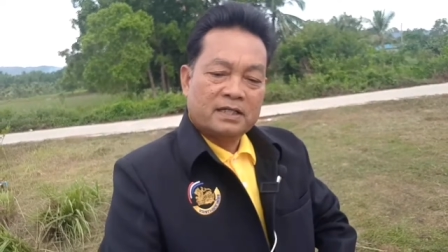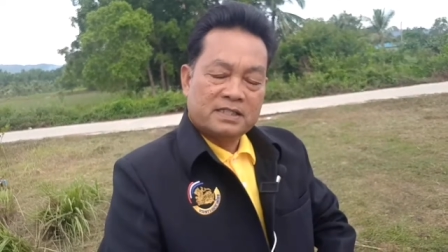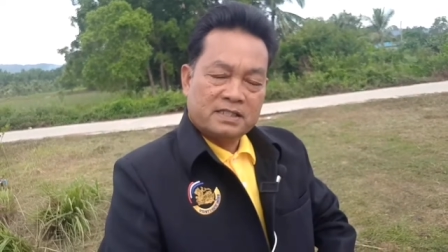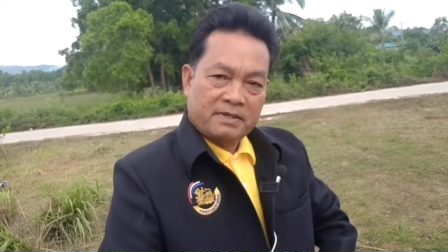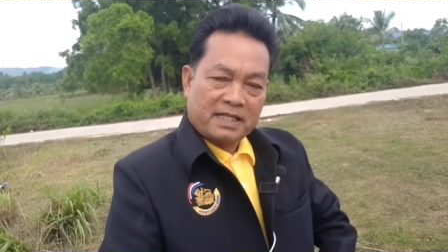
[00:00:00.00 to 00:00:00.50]

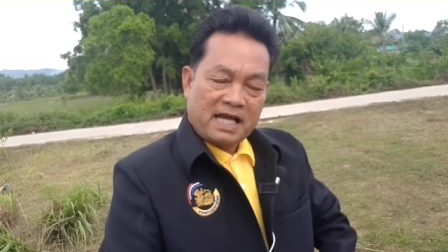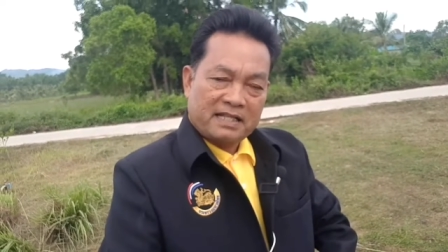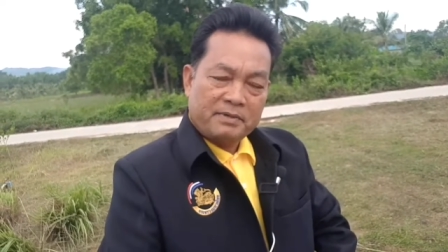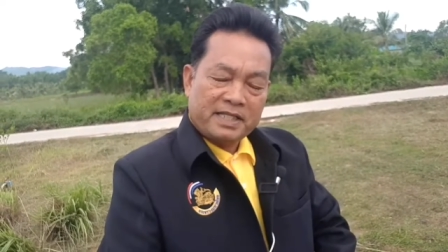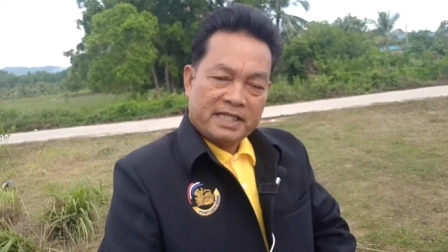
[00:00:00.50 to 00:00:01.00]
ซึ่งประ
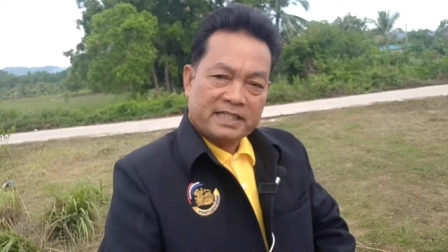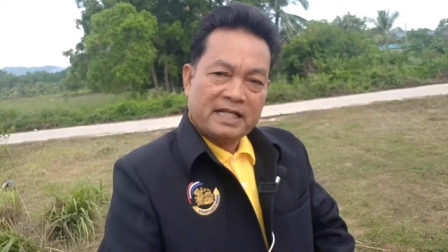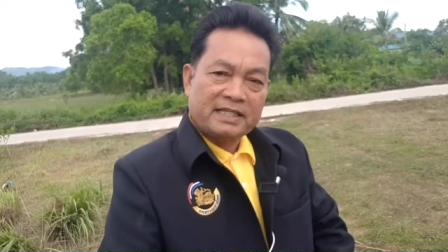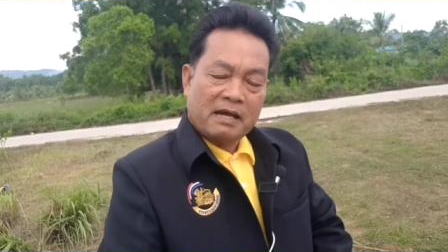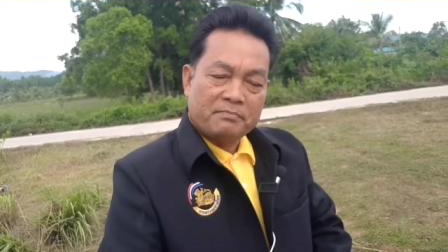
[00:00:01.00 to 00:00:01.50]
ธาน ในพิธี
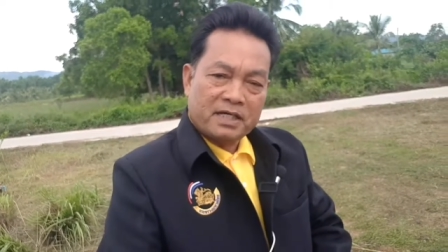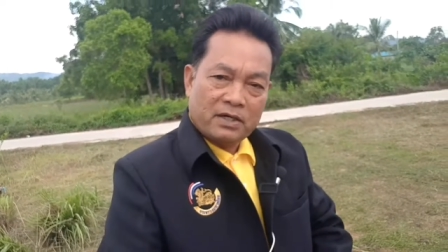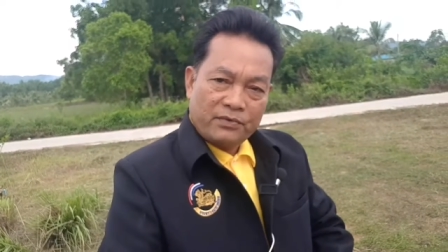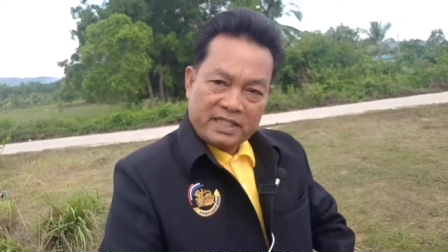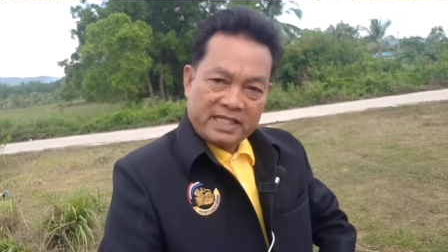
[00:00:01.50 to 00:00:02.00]
ท่านนายอำเภ
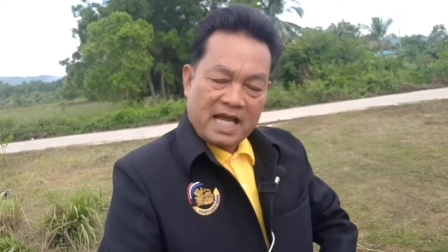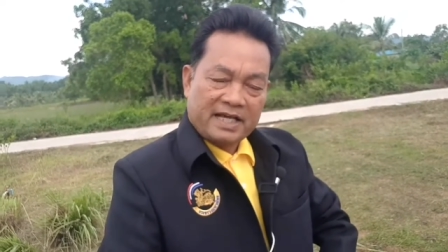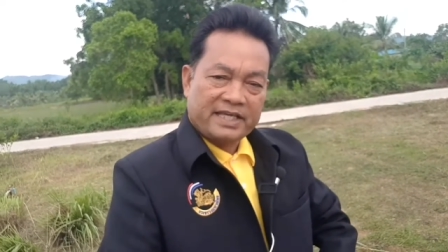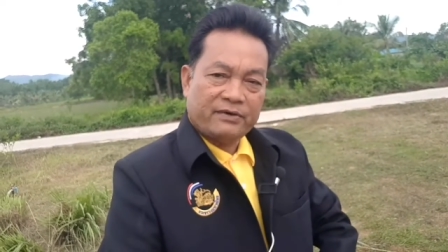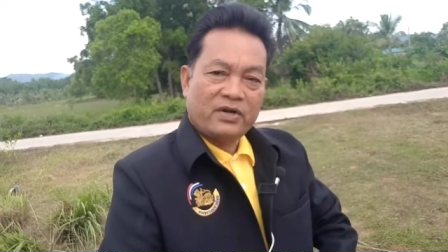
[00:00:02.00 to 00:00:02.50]
อวิท
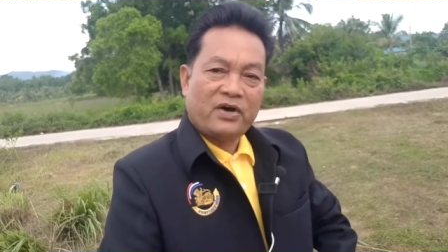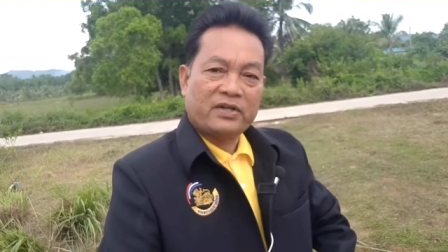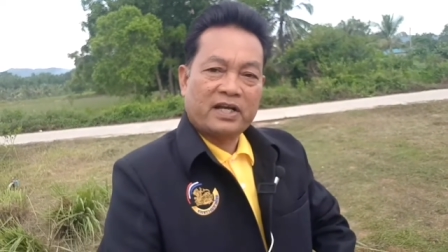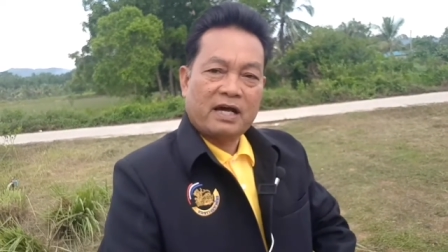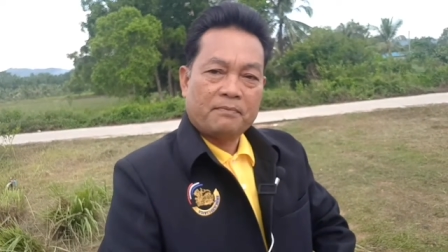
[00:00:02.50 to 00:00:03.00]
ยาเขียวร
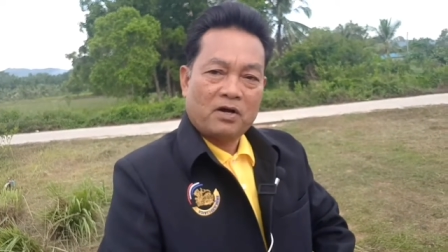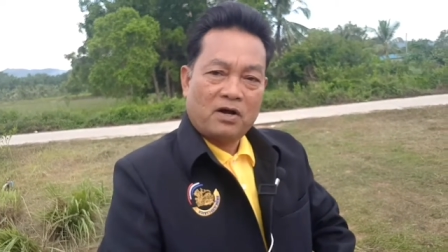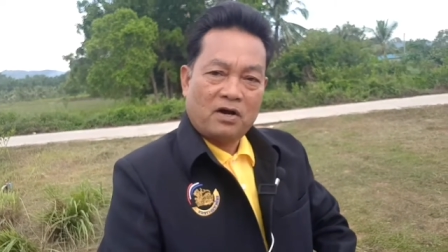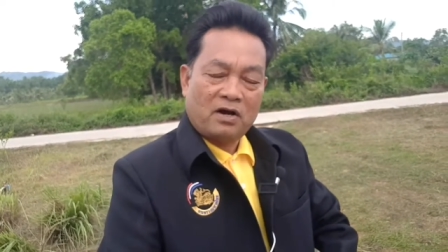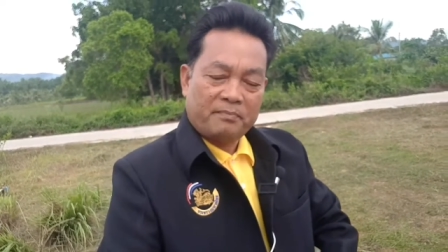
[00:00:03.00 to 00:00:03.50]
อดนะครับ
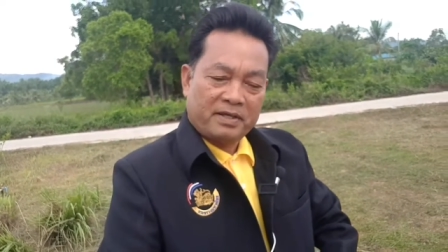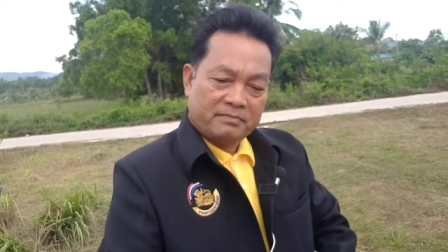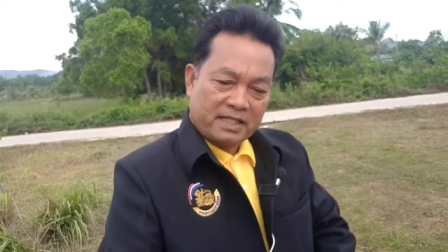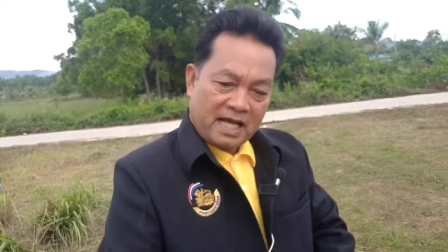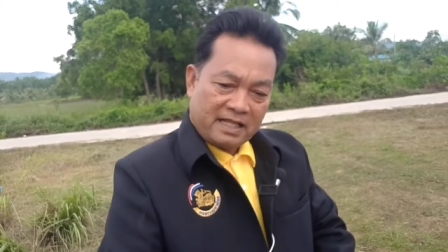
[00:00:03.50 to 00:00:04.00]
ก็
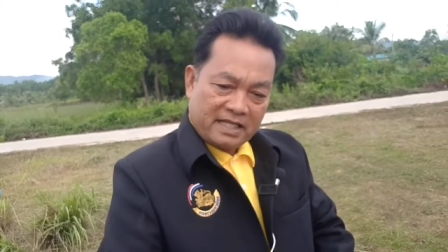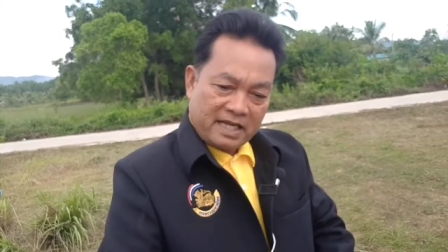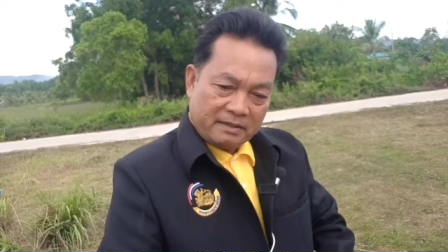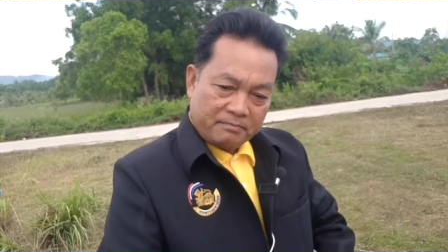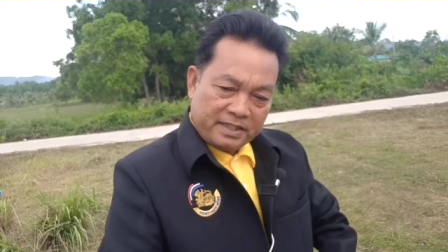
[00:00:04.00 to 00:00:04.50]
เป็นประธาน
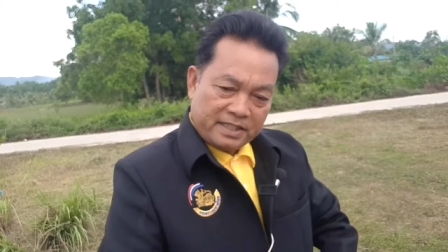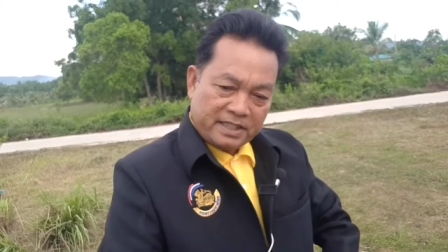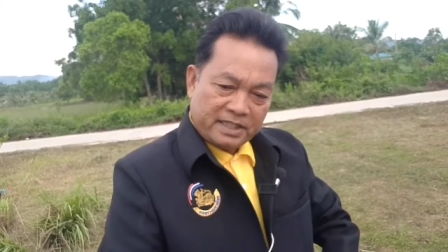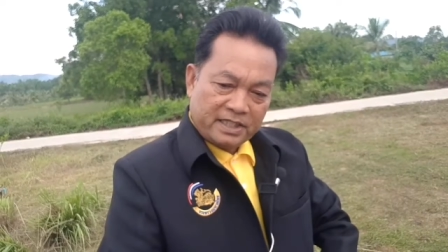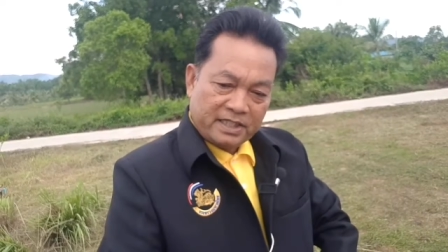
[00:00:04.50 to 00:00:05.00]
ในพิ
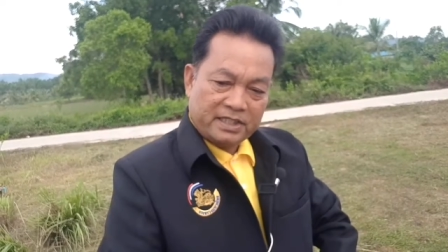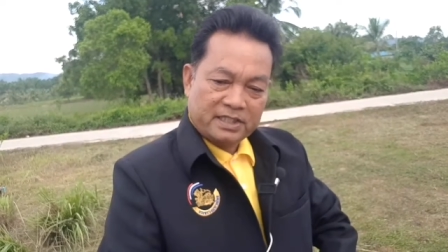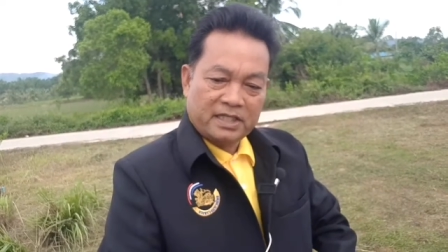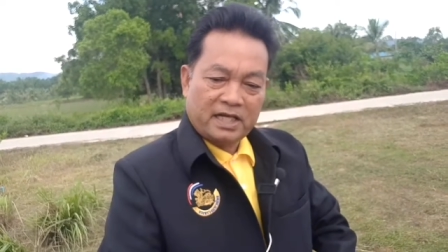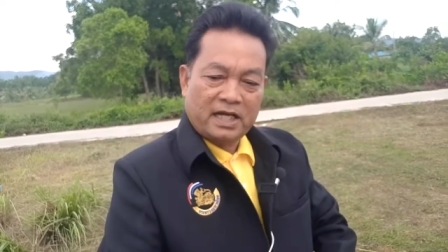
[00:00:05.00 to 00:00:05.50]
ธี
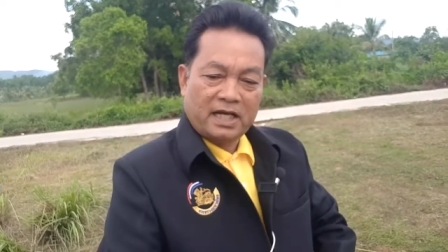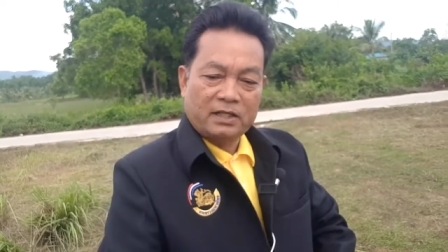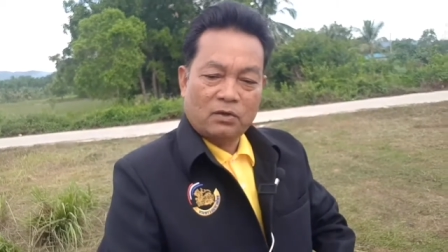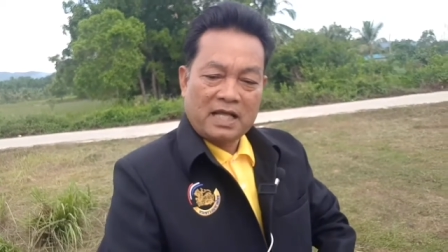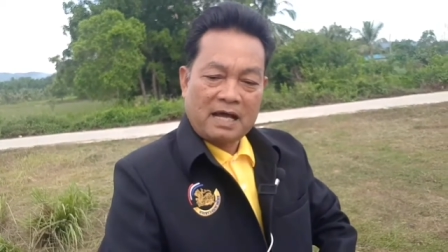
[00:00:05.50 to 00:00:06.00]

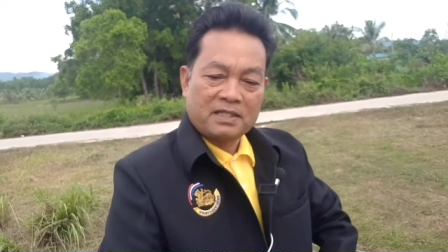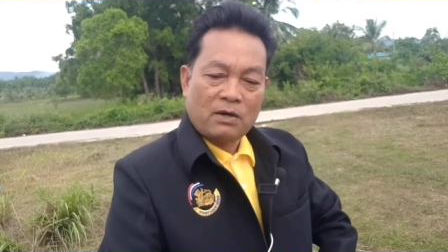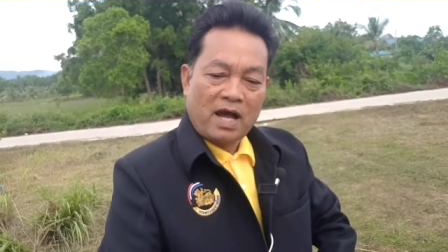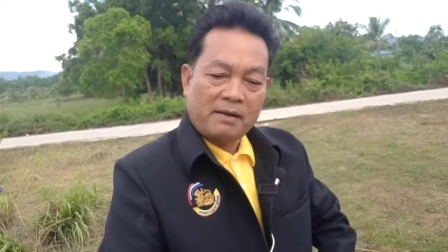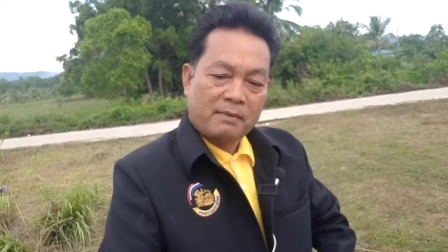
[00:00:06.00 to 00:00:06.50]
ลงนาม
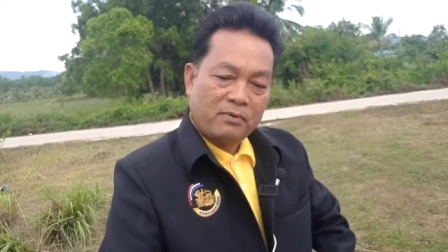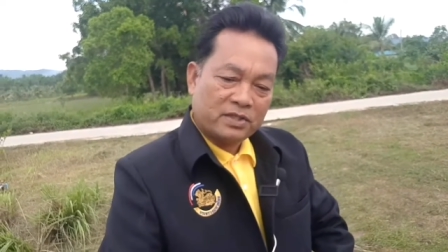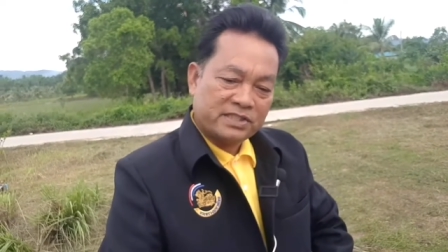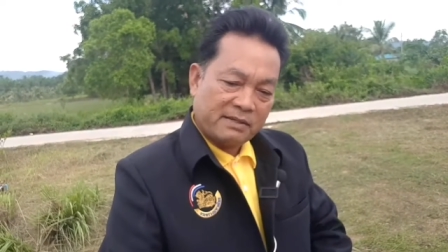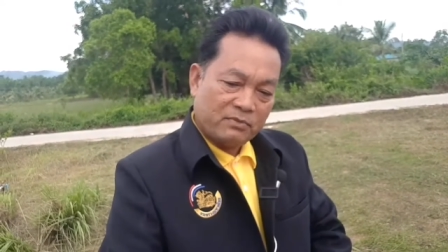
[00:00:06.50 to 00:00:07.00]
ถวายพระพ
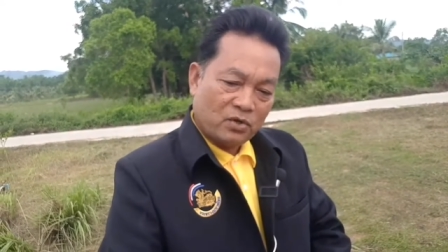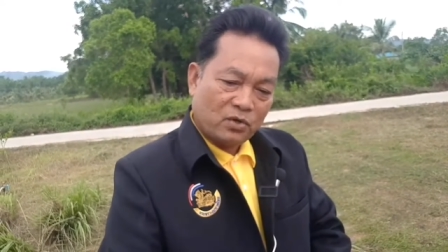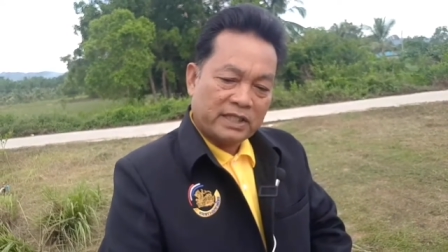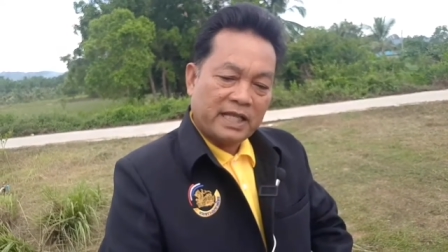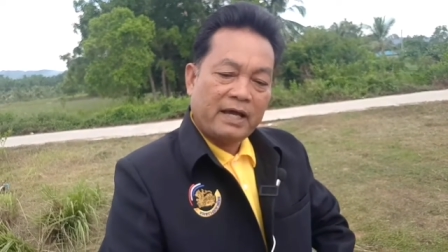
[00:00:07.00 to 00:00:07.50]
รชัยมง
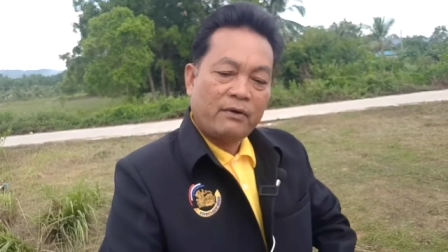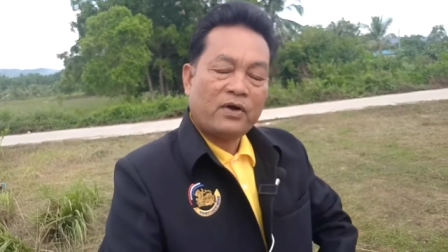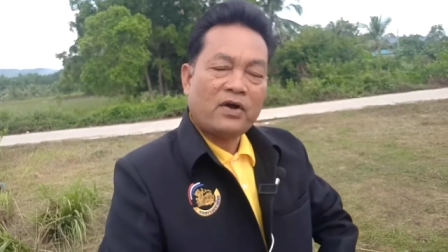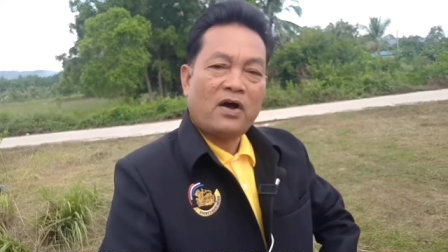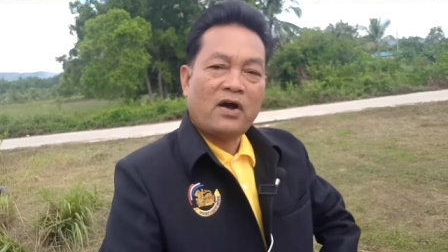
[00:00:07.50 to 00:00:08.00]
คลแล้ว
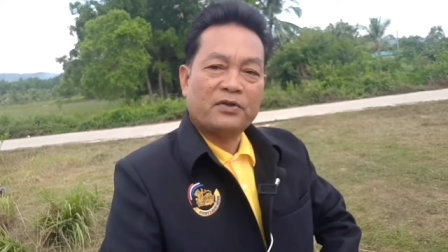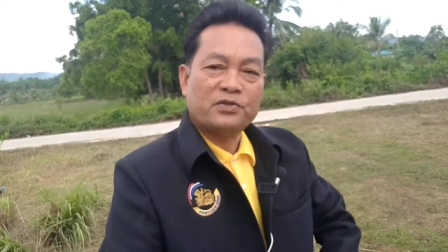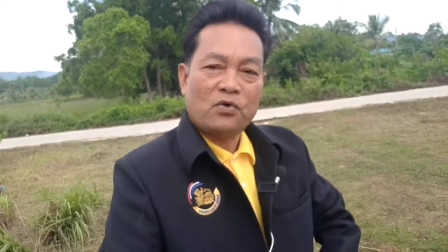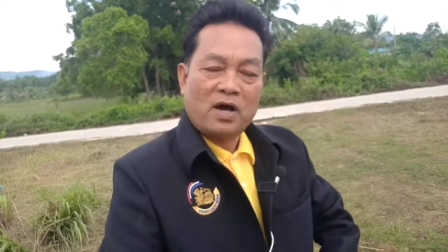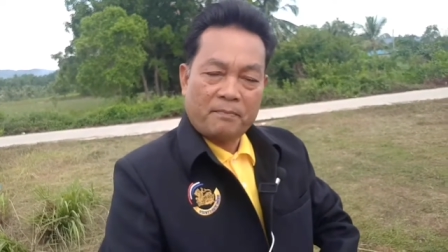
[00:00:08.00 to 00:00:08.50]
ก็
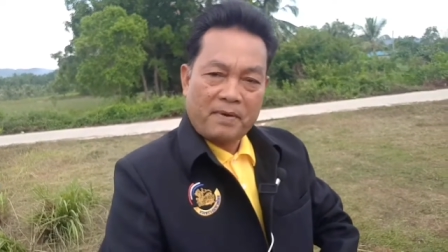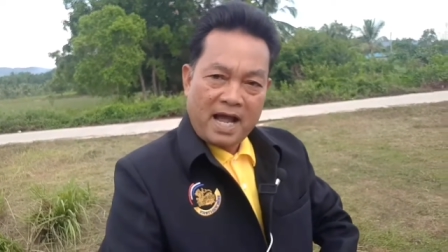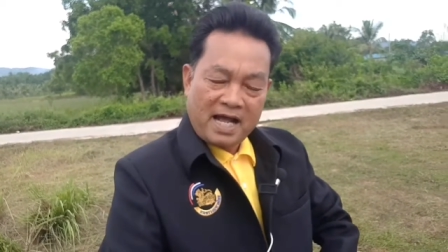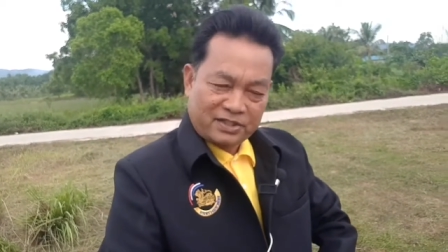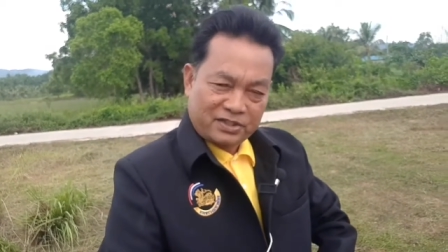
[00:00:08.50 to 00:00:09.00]
ช่วงภาค